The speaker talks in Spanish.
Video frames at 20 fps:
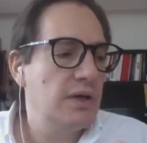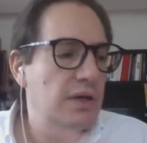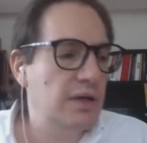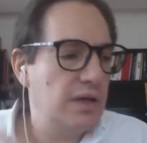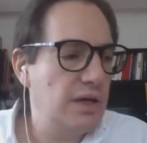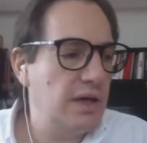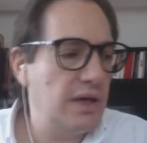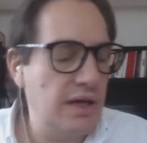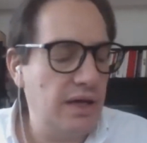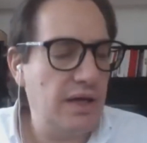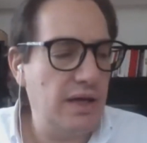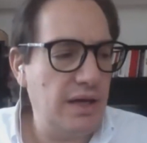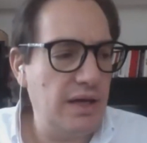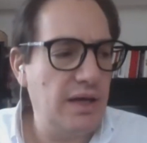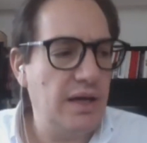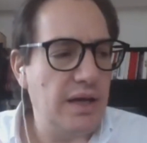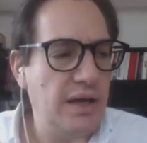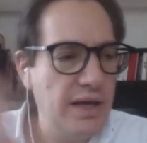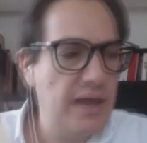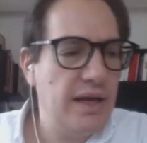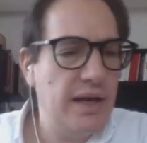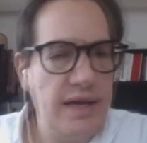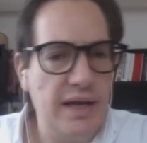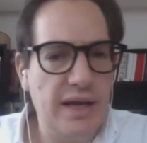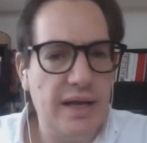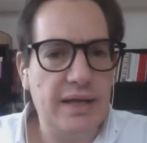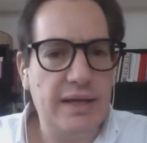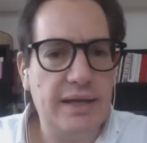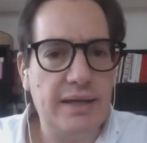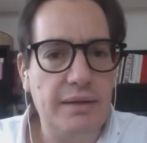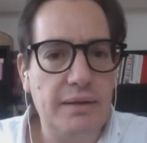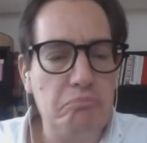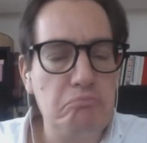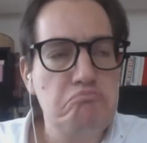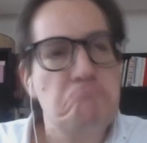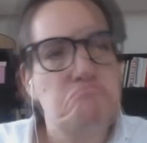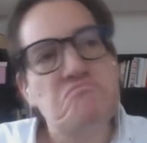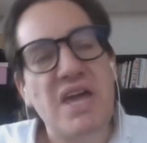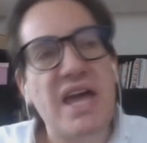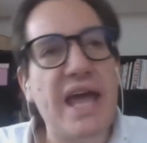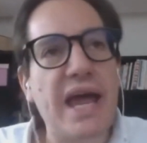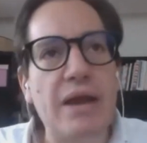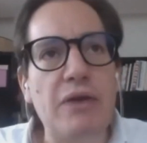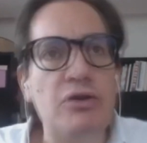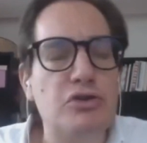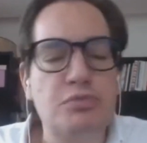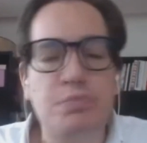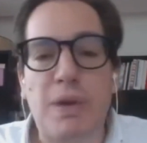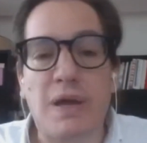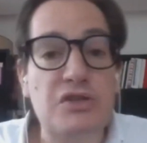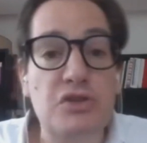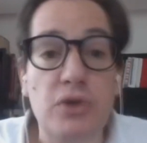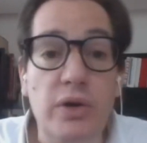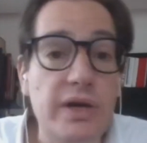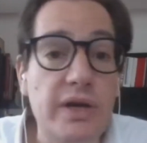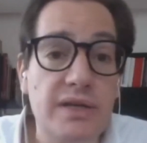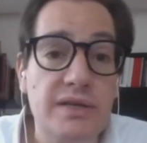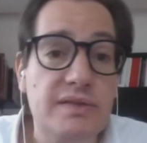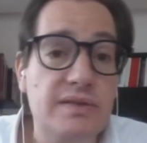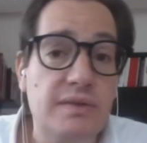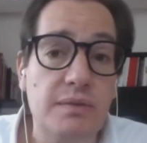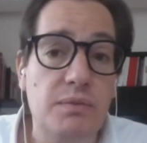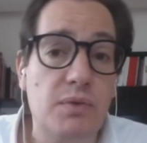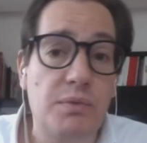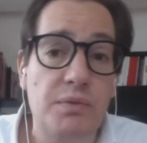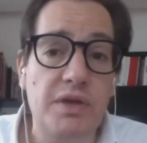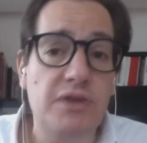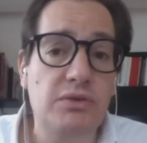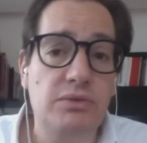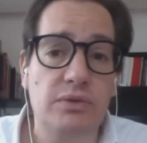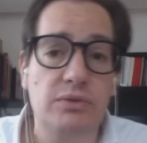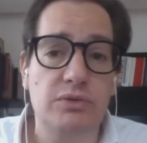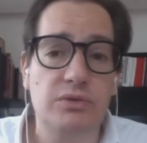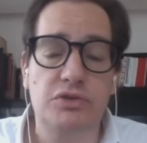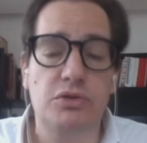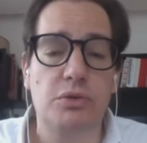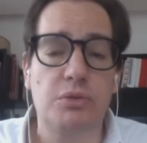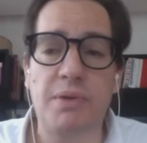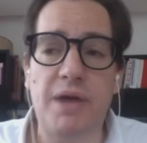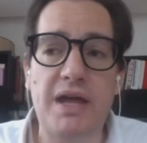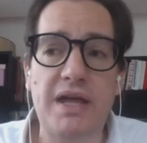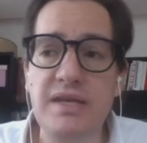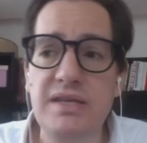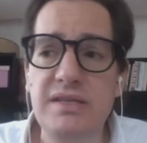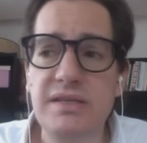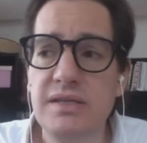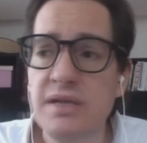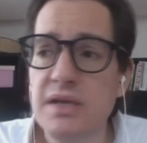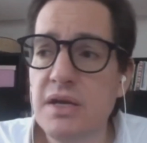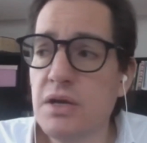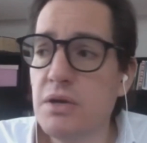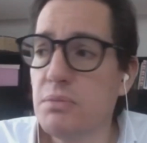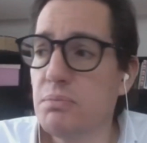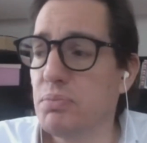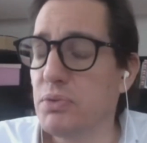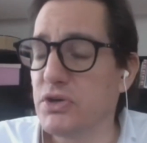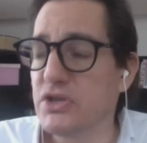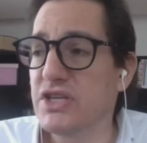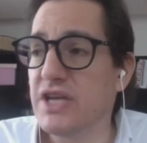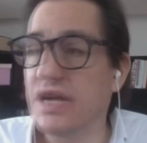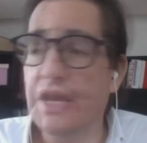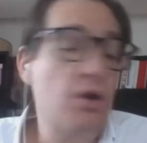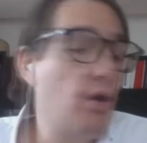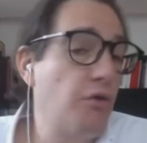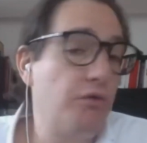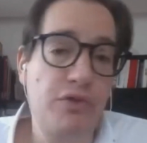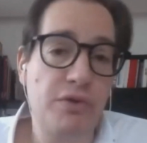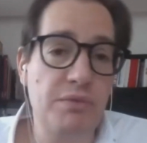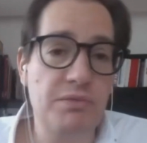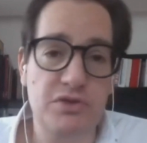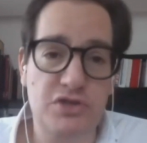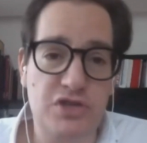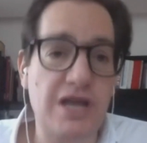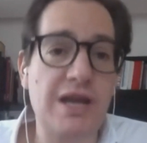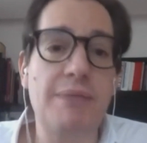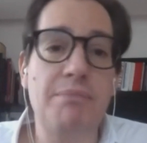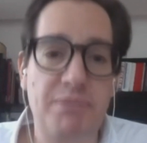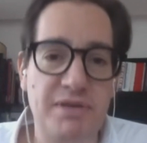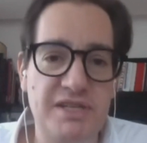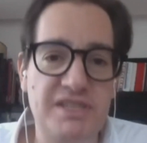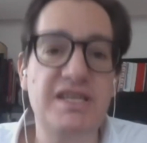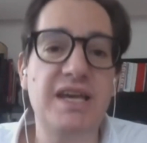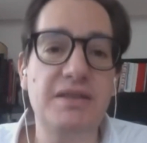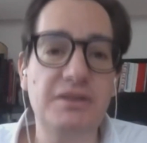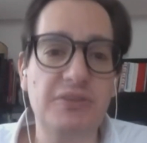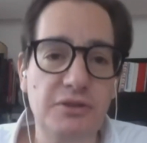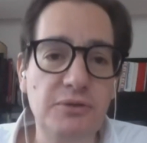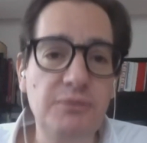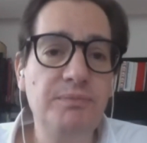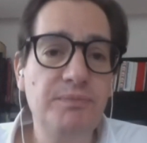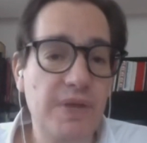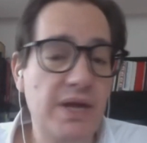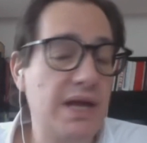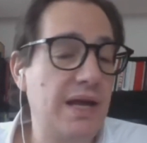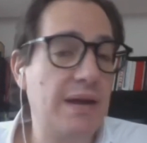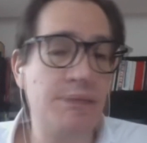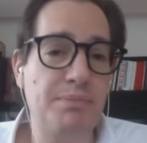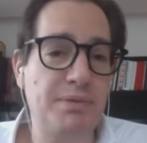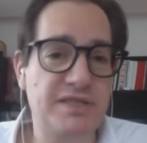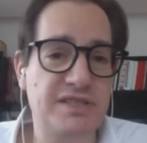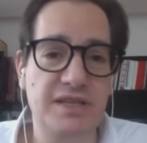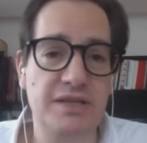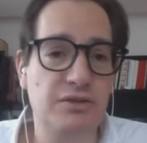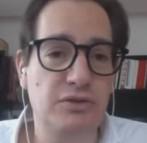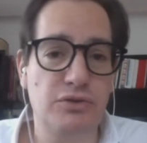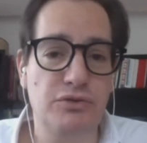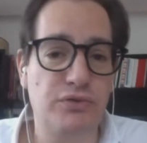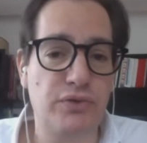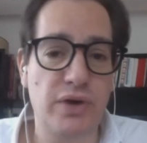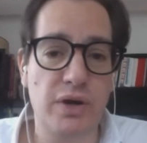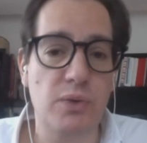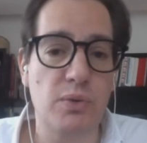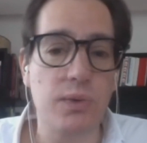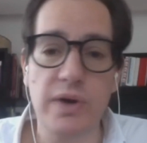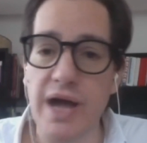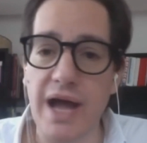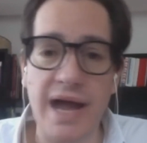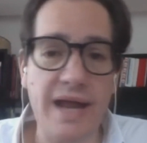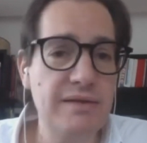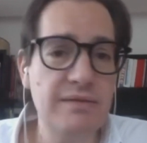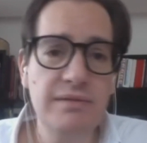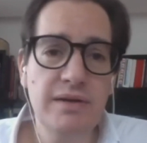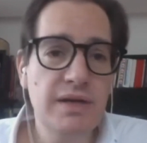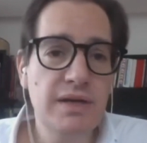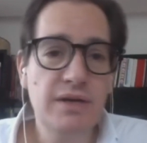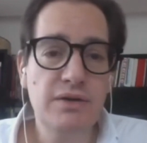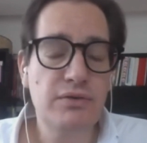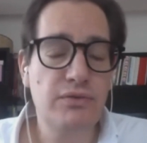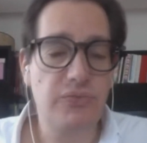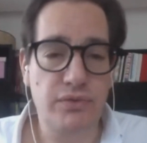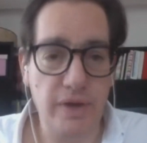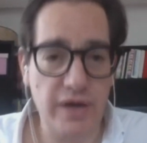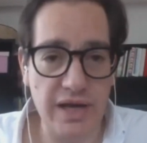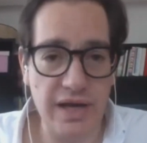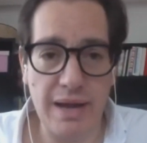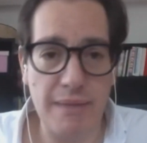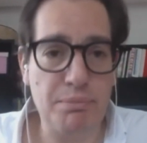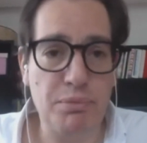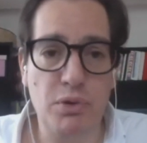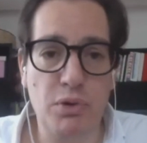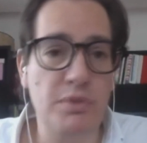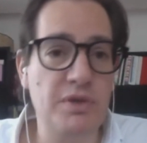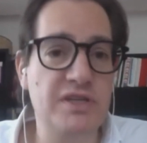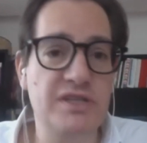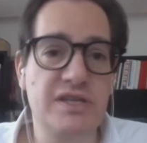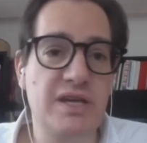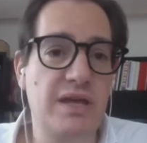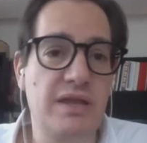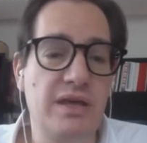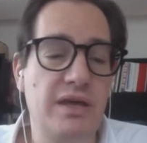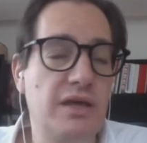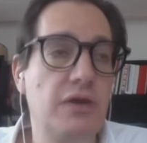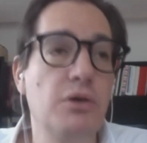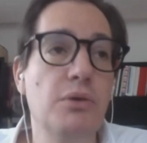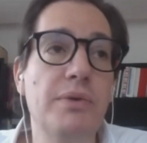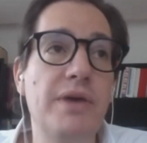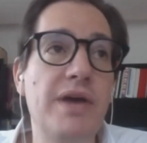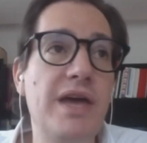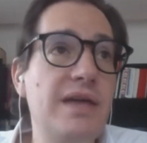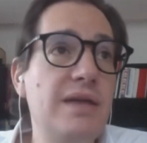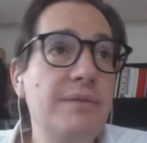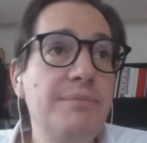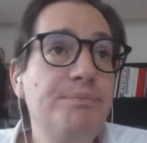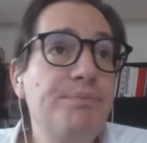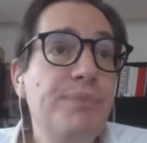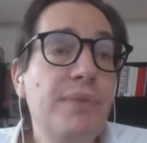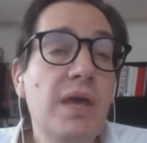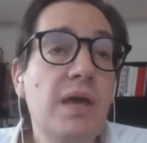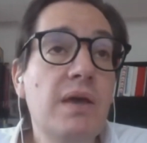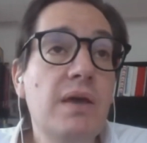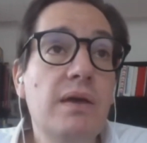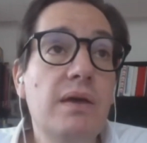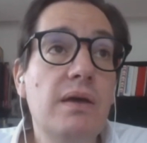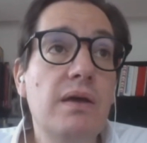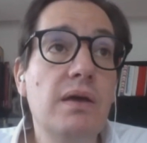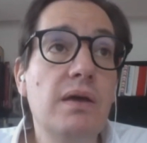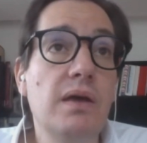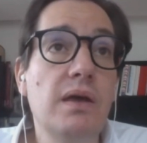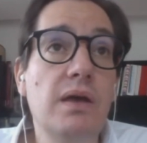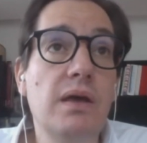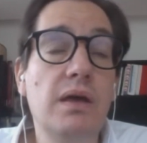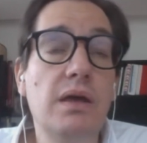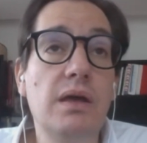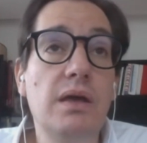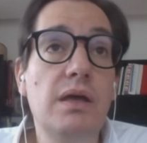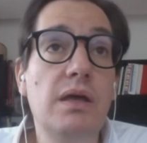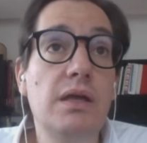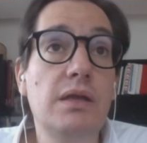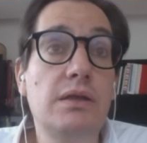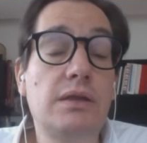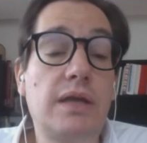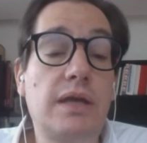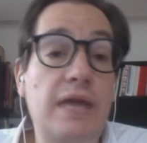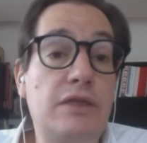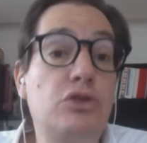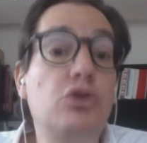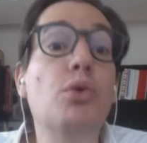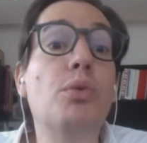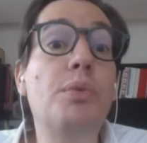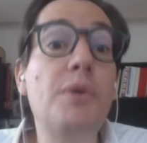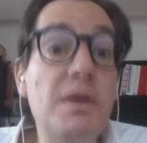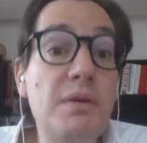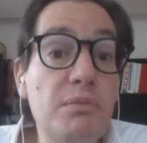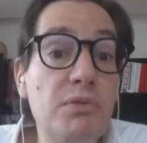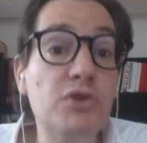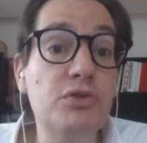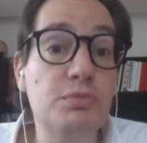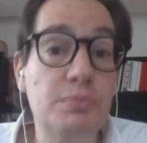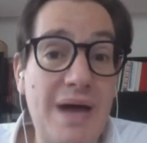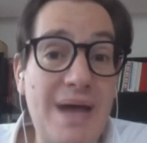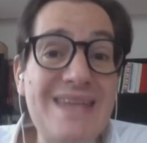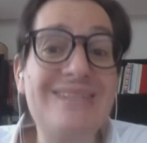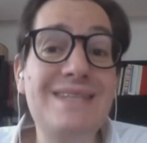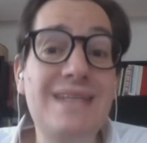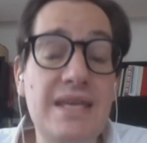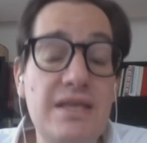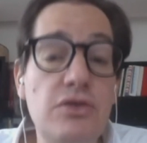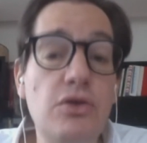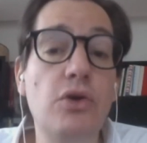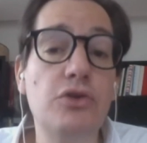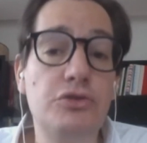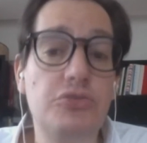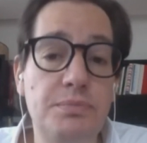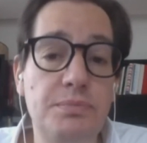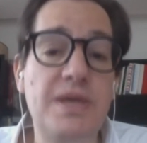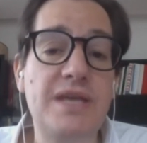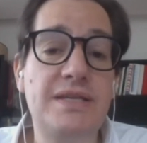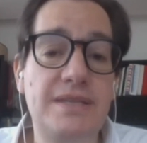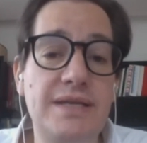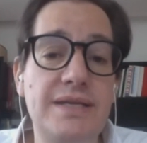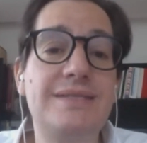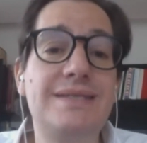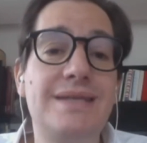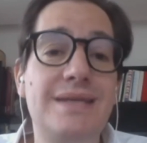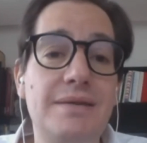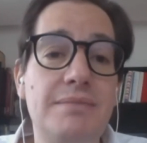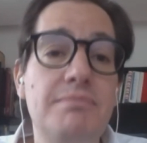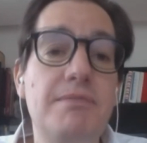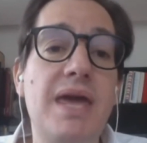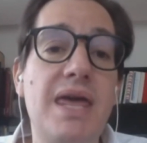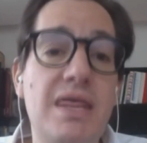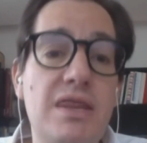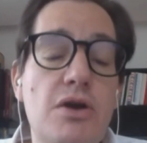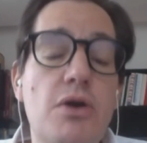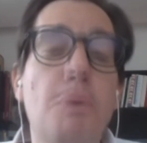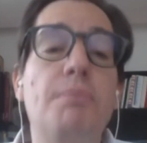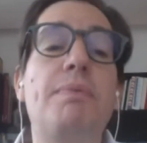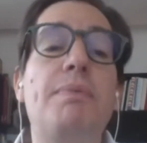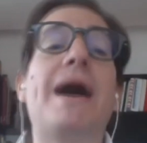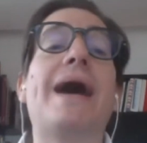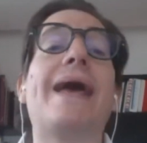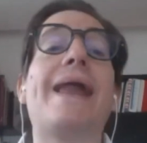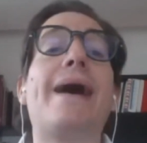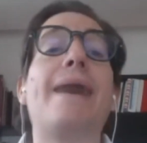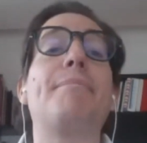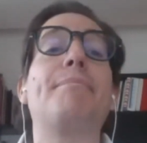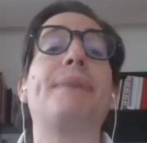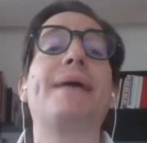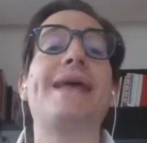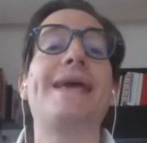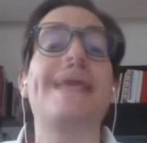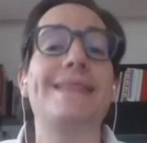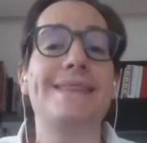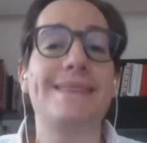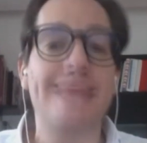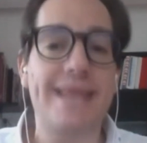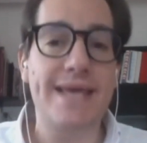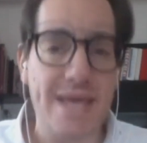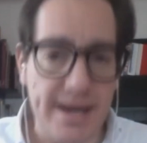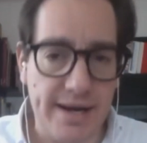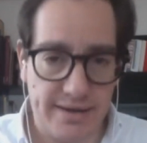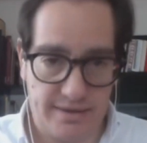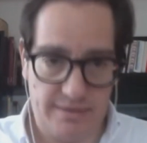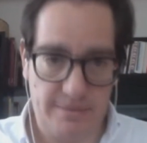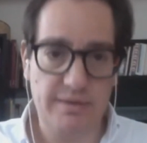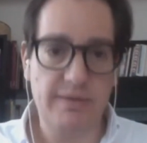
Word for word: Eh, eh, ¿Qué nos pasó en este momento en nuestro país? Pues que no fuimos el epicentro. El epicentro fue Wuhan, fue la provincia de Hubei, eh, eh, que tuvimos más de dos meses y medio para aprender